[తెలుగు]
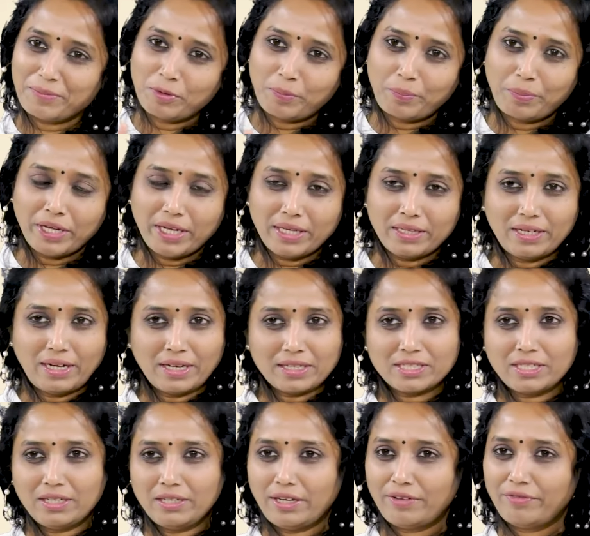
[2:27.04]
ముప్పై ఐదు
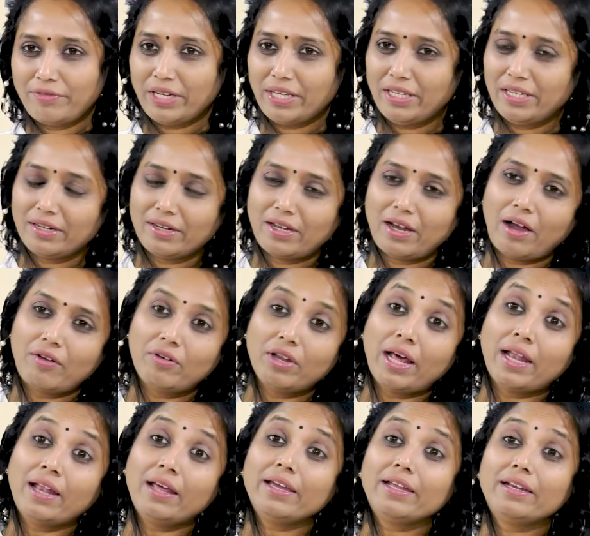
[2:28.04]
లక్షలు ఎవ్రీ ఇయర్
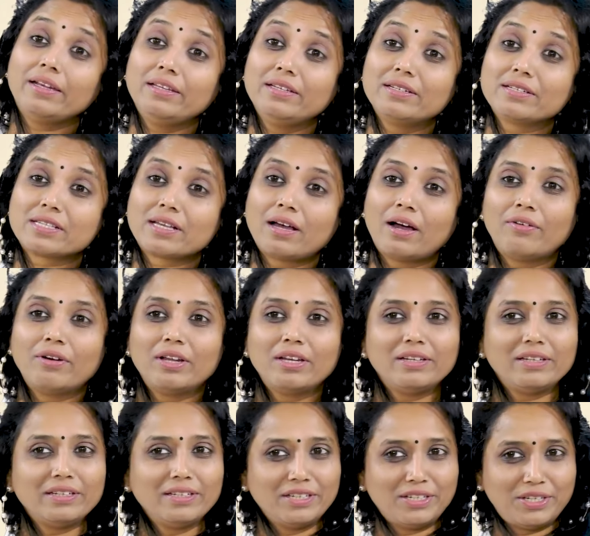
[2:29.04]
కావాలి అలా ఎన్ని ఇయర్స్
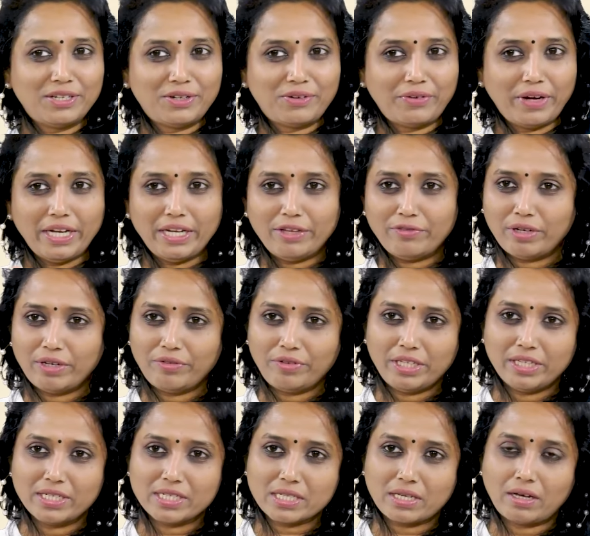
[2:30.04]
కావాలి ట్వంటీ ఫైవ్
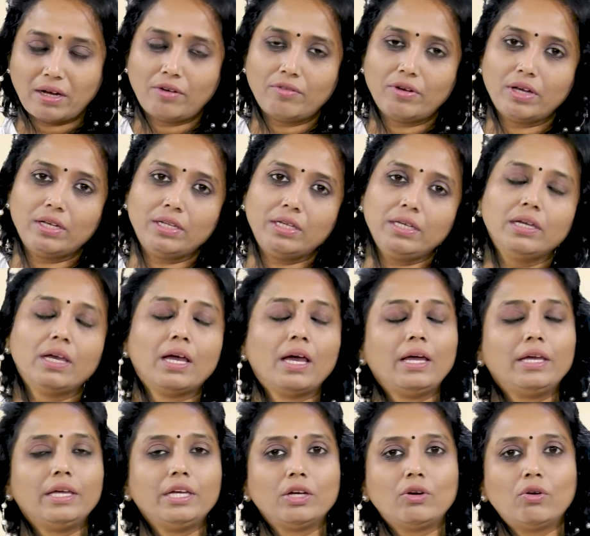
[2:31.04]
ఇయర్స్ కావాలి
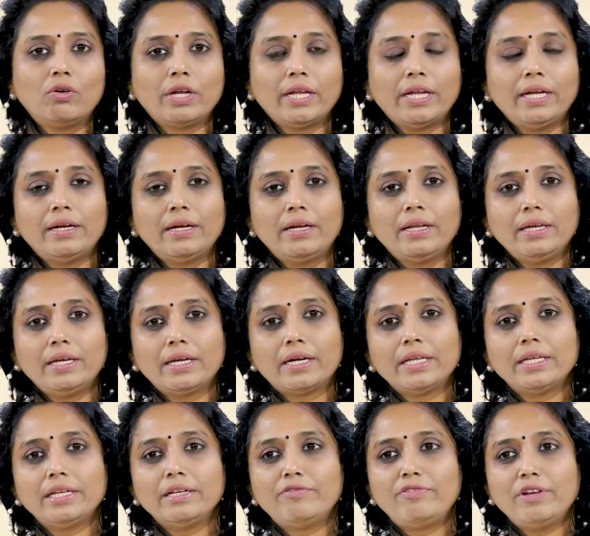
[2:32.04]
ఇంకోటి ఏంటంటే
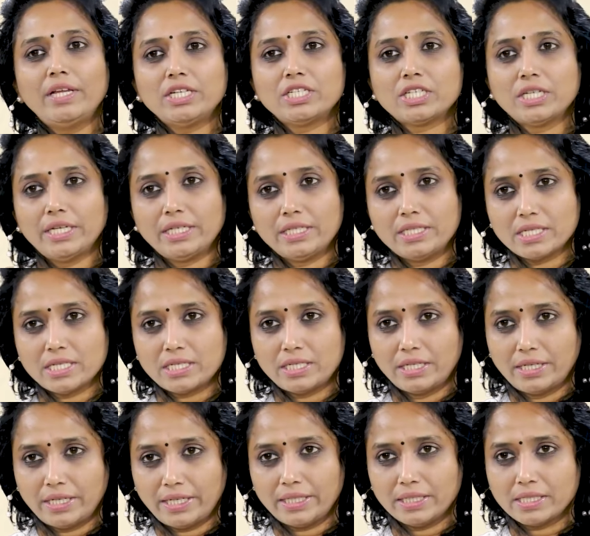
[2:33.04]
ఇక్కడ ఇన్ఫ్లేషన్
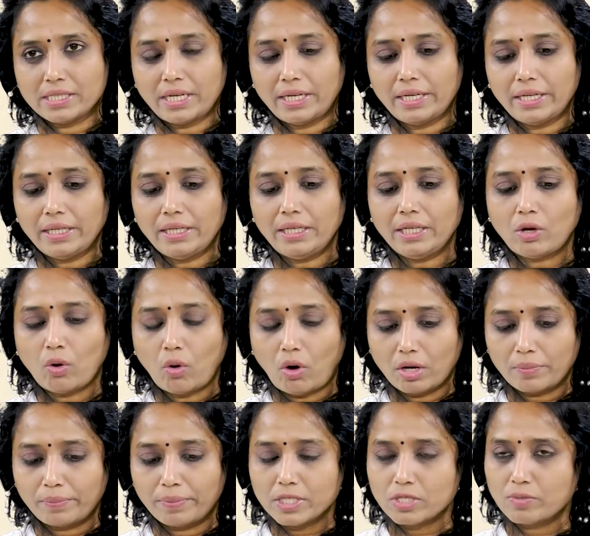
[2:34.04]
అడ్జస్టెడ్ రిటర్న్స్ అంటే ఈ
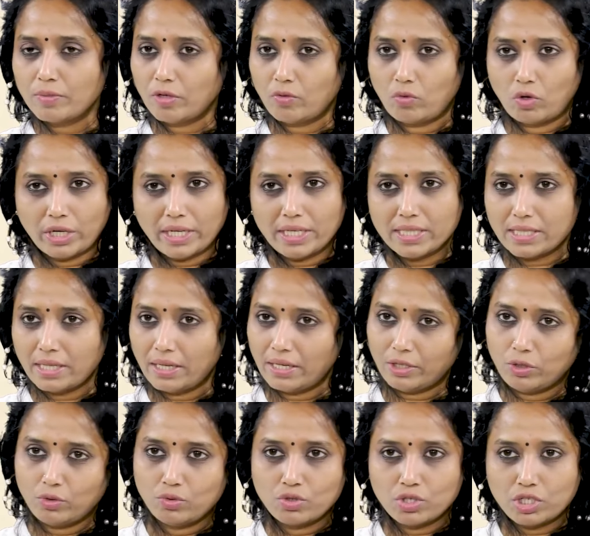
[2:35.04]
కార్పస్ మనం
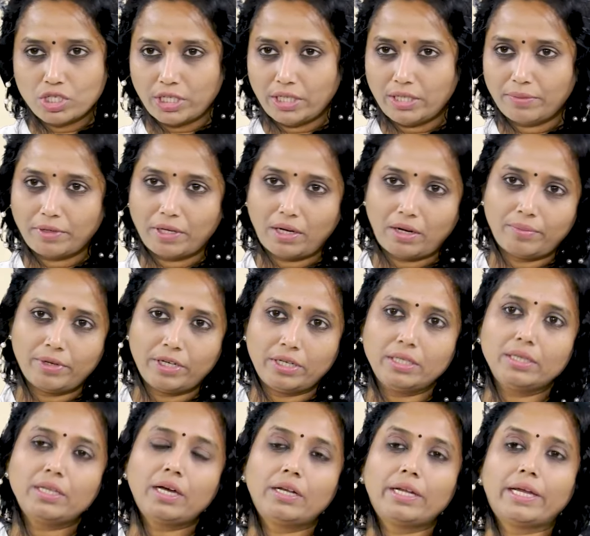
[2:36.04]
ఒకేసారి యూస్ చేయం
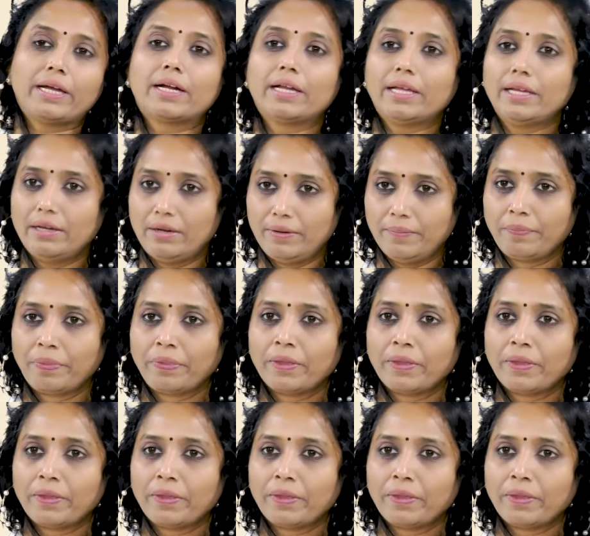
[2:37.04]
కాబట్టి దాన్ని hmm. ఎక్కడైనా